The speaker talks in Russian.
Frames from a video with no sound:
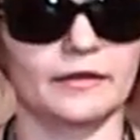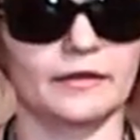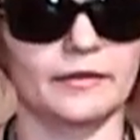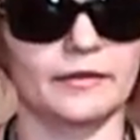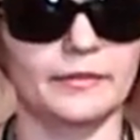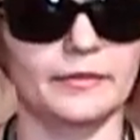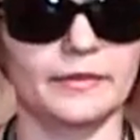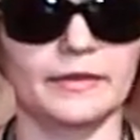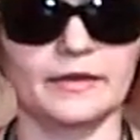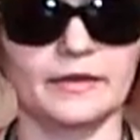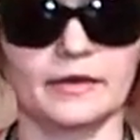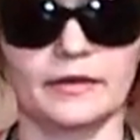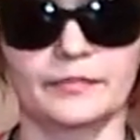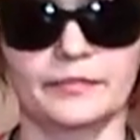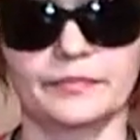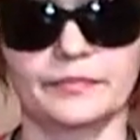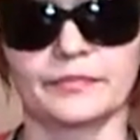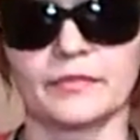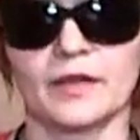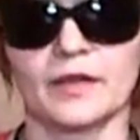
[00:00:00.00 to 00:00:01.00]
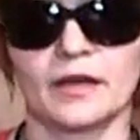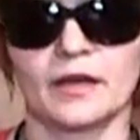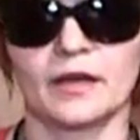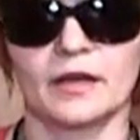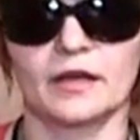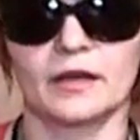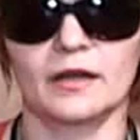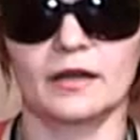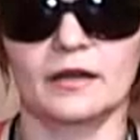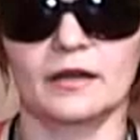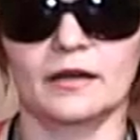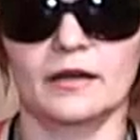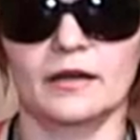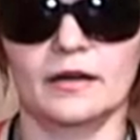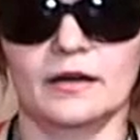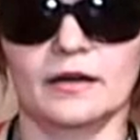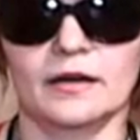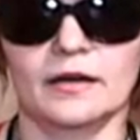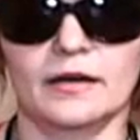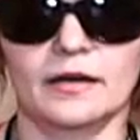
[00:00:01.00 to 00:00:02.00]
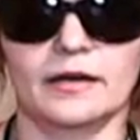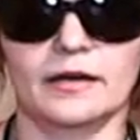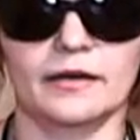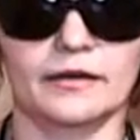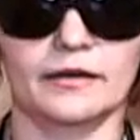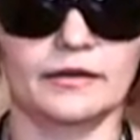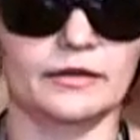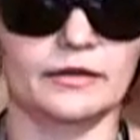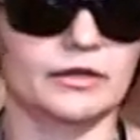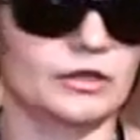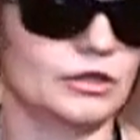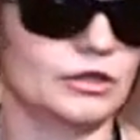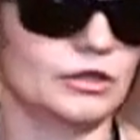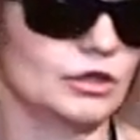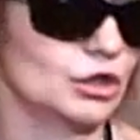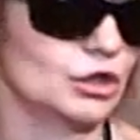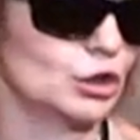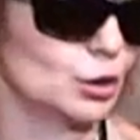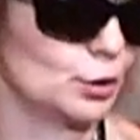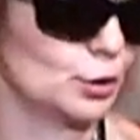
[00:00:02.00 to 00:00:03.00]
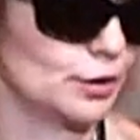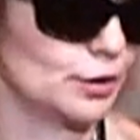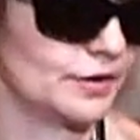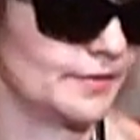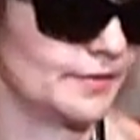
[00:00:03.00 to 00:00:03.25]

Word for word: MBM. А, что